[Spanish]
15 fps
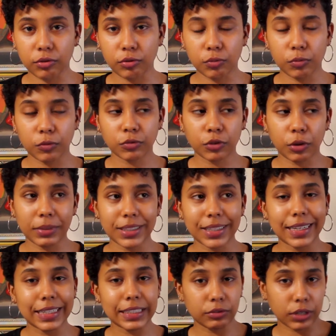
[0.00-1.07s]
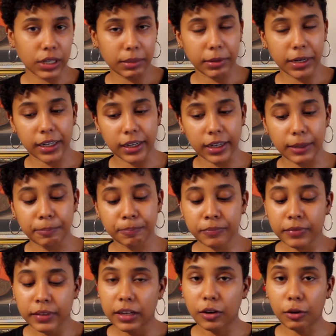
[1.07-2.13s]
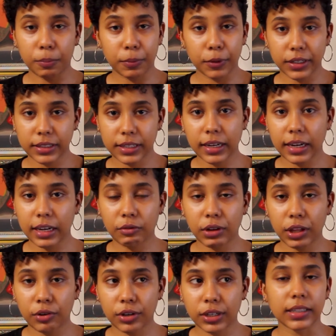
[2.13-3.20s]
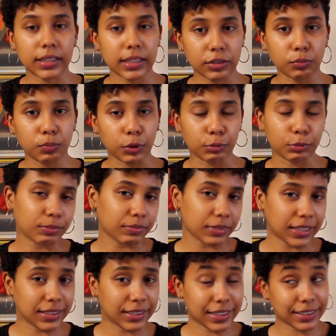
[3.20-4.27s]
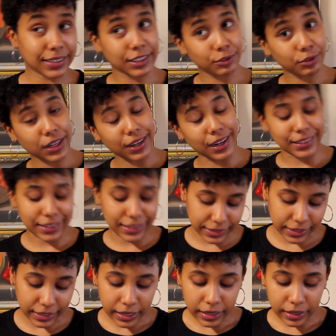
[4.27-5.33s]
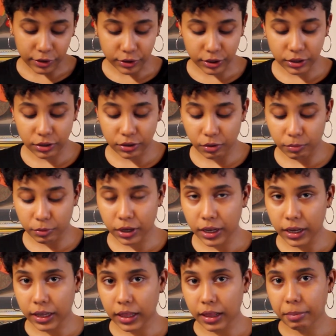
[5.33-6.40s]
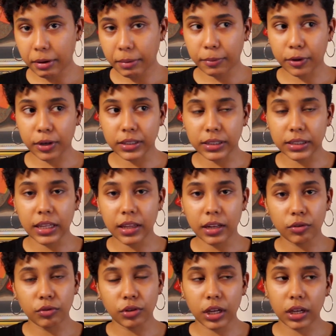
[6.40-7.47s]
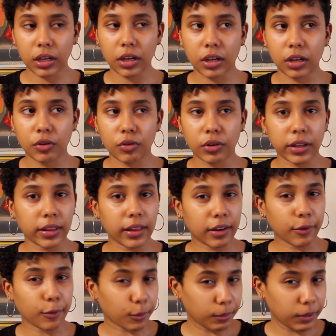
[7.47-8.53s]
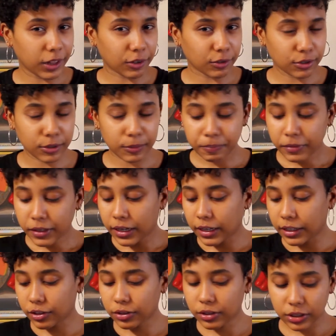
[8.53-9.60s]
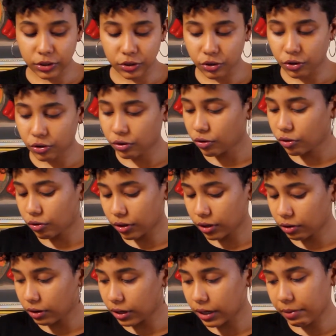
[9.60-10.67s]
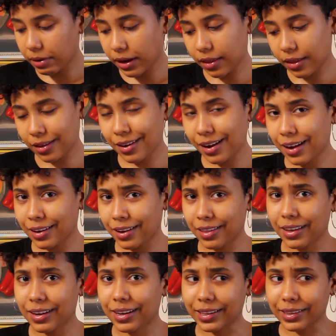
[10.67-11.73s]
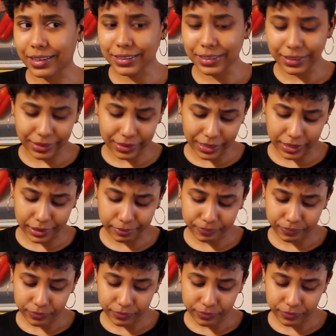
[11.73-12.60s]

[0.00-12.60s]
tú tomas el azúcar blanca, lo pones en la licuadora y se hace un polvo y se hace azúcar glass, así. Entonces, como que queda bien porque se diluye y no quedan grumitos. Entonces, yo no creo que le vaya a añadir la taza entera.